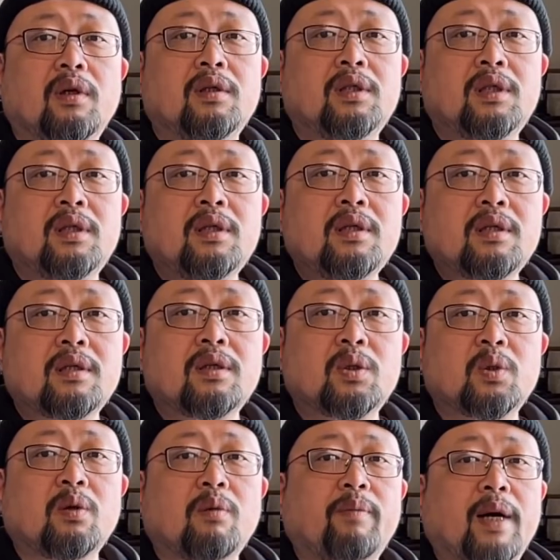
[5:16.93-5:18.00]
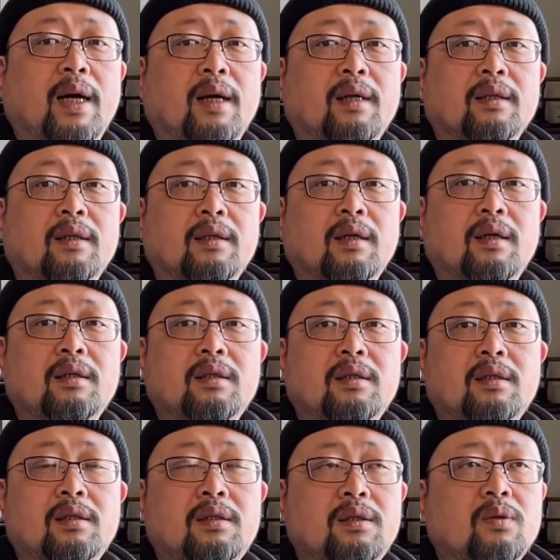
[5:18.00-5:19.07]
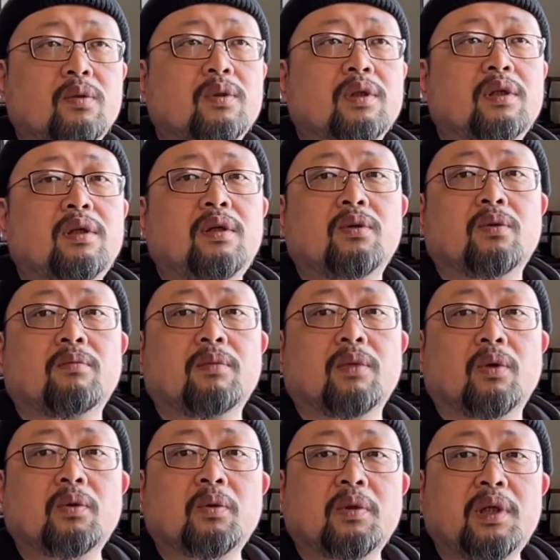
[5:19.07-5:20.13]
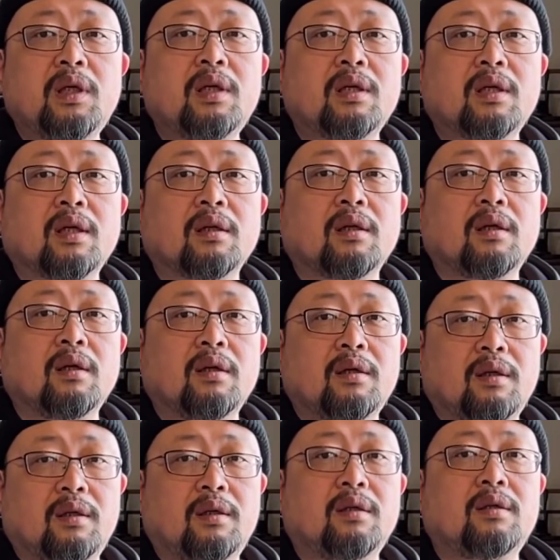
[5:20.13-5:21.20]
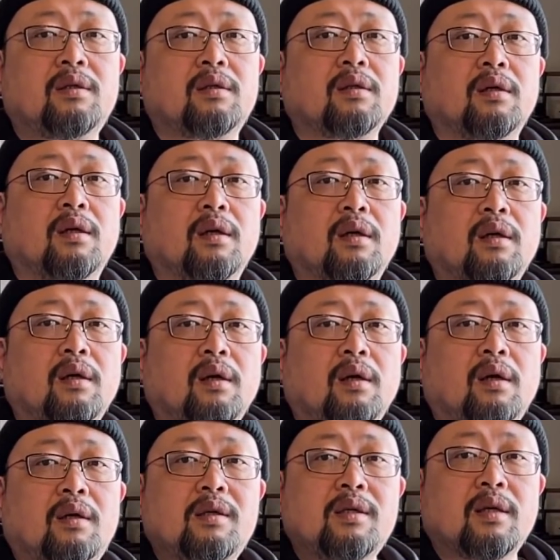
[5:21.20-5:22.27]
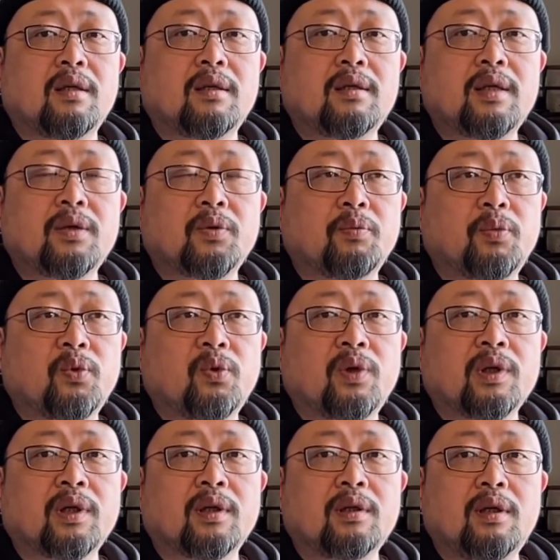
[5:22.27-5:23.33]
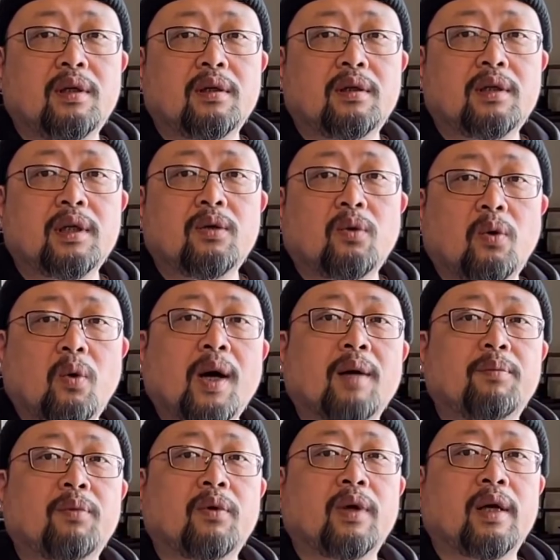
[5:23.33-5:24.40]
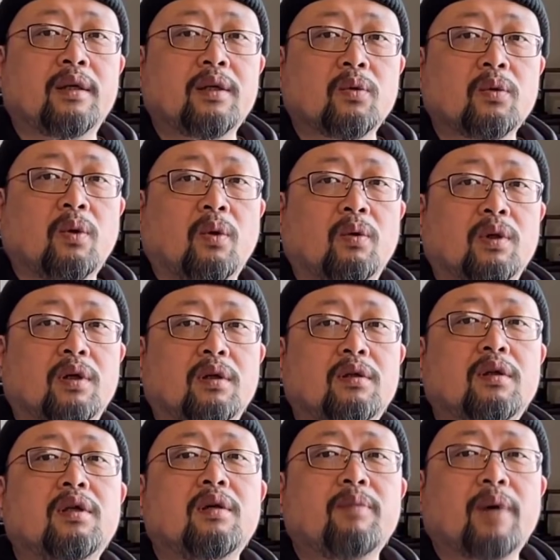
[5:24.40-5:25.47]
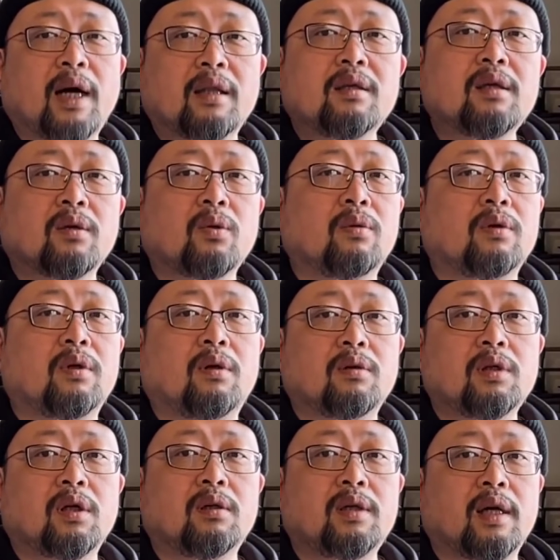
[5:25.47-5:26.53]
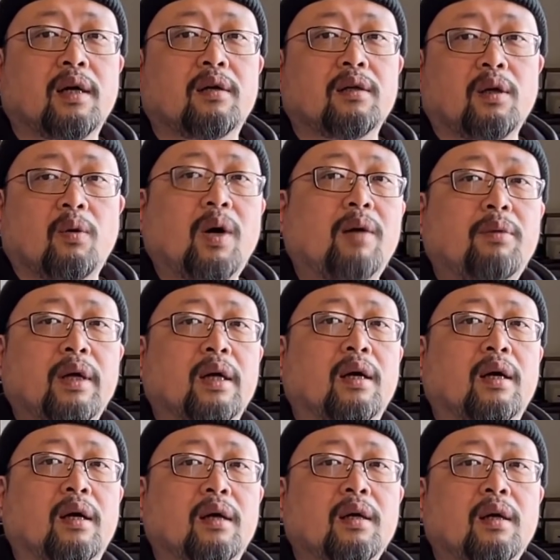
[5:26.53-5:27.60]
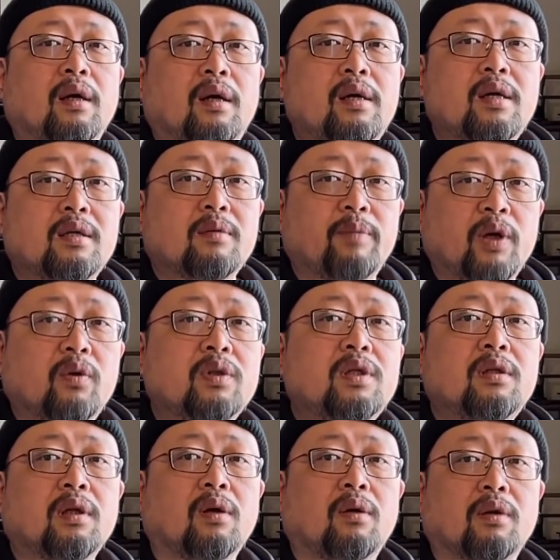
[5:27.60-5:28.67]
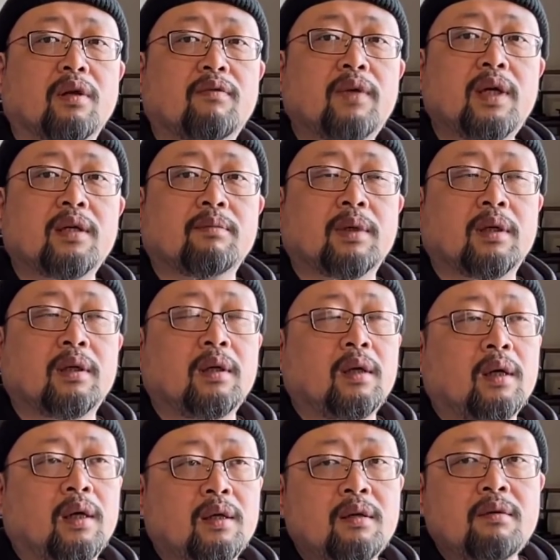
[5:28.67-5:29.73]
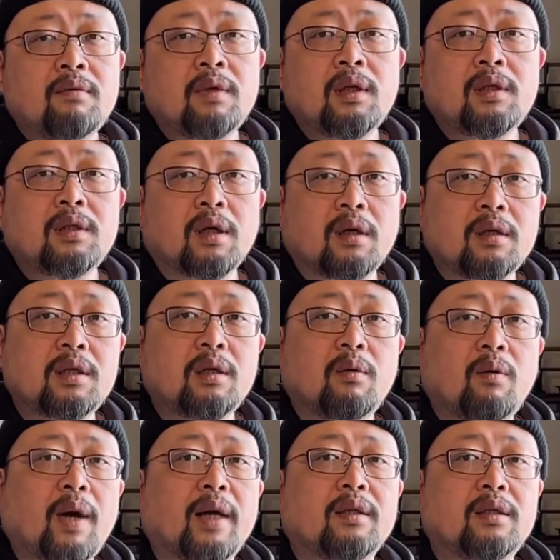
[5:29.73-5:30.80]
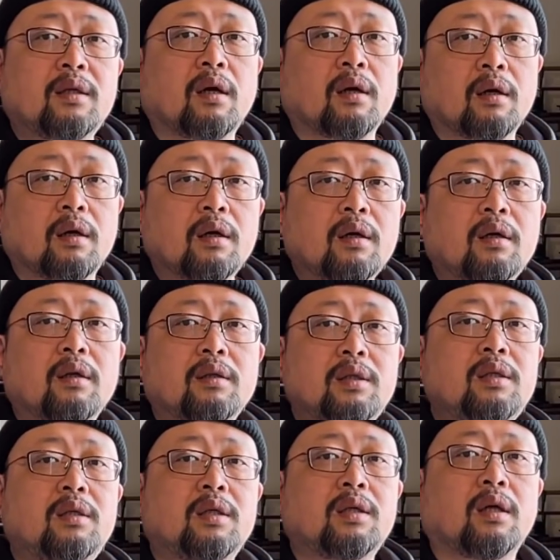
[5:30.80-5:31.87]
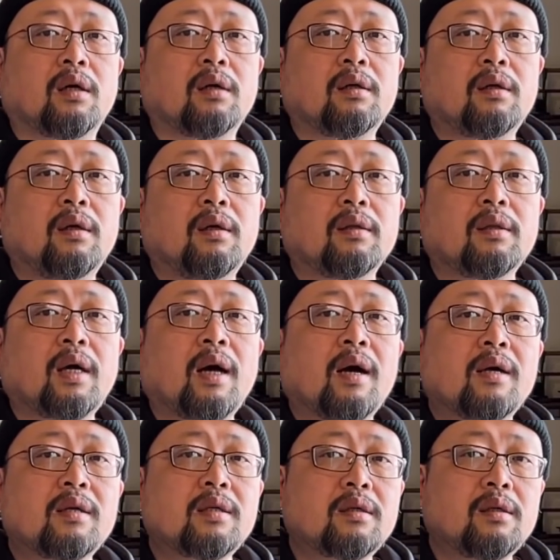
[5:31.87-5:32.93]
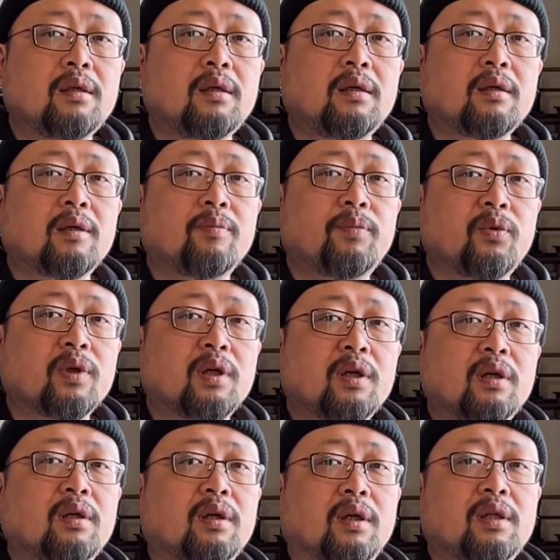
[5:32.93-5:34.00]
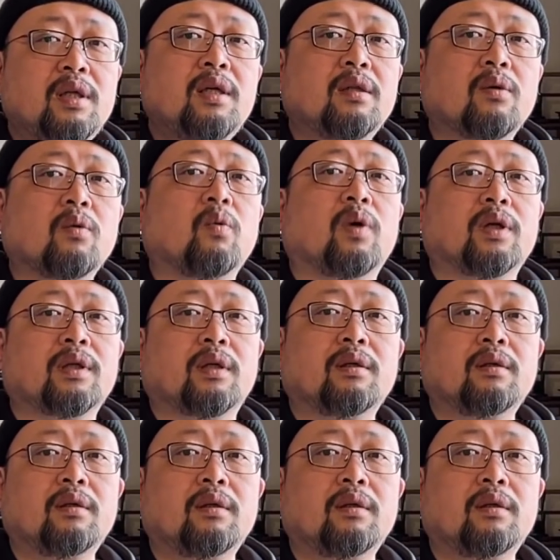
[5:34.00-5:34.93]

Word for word: 其实说白了呢，那就是一种某种意义上的饮鸩止渴，而且呢，这种波呢，你这种划波呀，这种统筹，就你把它叫统筹，叫也好，叫划波也好，而且是没有尽头的。为什么？因为城市化整个的进程，它是一个不可逆的过程。